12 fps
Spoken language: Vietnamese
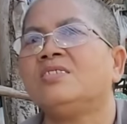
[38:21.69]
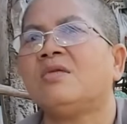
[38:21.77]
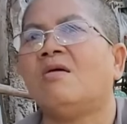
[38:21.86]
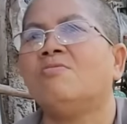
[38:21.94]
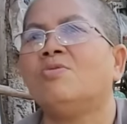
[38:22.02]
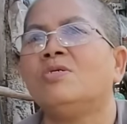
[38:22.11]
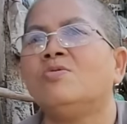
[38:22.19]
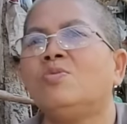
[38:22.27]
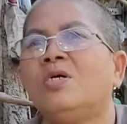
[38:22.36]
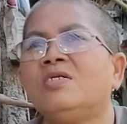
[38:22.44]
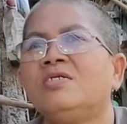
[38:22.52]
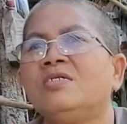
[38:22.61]
trâu rồi
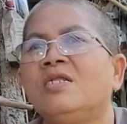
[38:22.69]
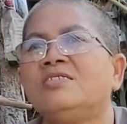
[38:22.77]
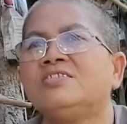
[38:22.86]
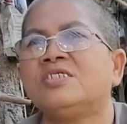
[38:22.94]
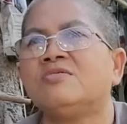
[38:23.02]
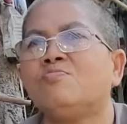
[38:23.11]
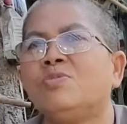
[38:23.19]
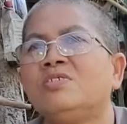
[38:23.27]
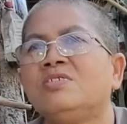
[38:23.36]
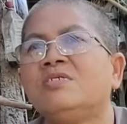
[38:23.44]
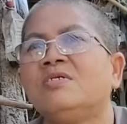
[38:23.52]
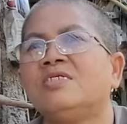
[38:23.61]
hết lên xịt
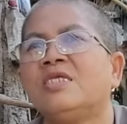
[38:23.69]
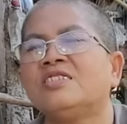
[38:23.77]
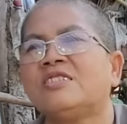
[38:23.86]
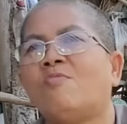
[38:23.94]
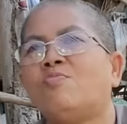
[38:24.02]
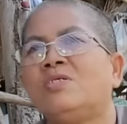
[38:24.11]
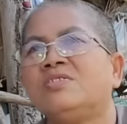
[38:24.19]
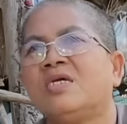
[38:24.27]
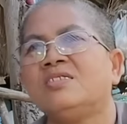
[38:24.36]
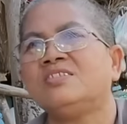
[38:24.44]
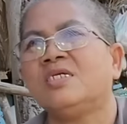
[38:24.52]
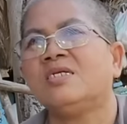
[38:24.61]
muốn dân tộc lên
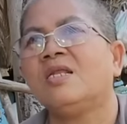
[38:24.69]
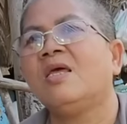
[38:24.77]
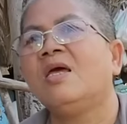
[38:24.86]
chảnh xịt